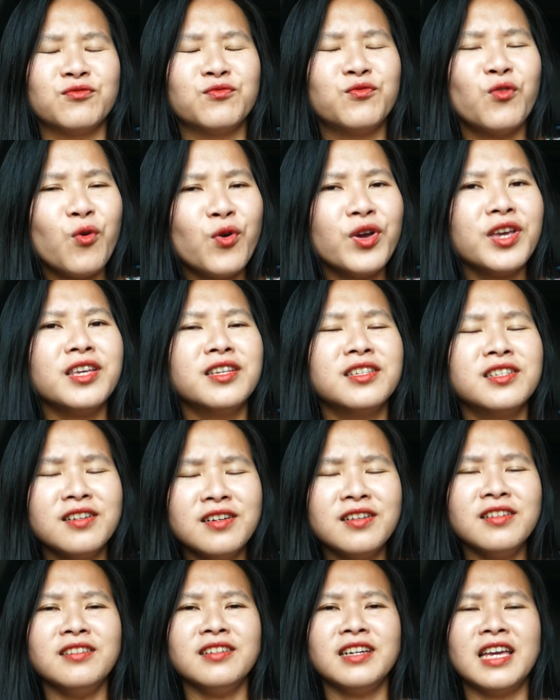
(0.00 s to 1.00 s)
vui
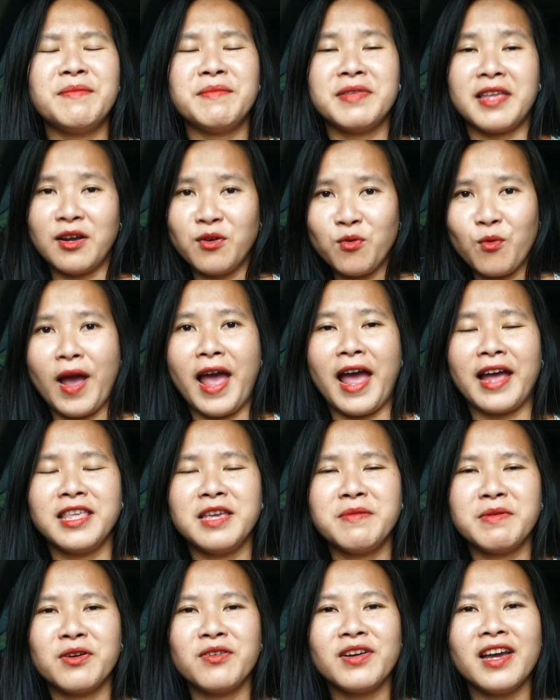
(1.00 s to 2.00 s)
sướng khi mà nhận quà
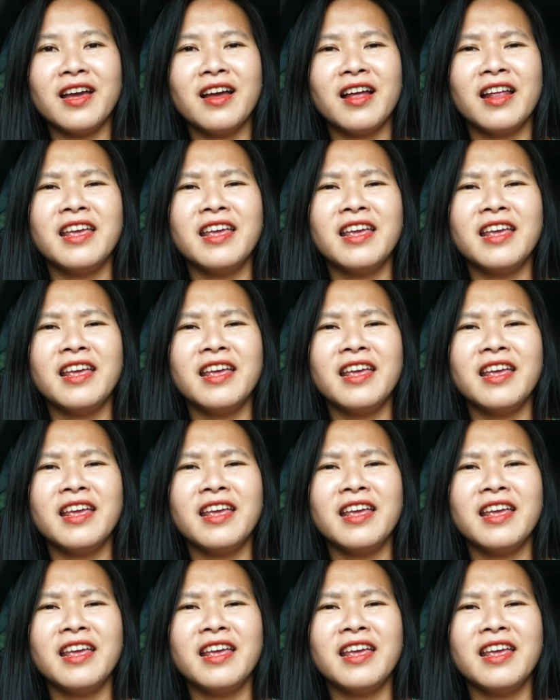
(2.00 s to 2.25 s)
nhưng mà có cái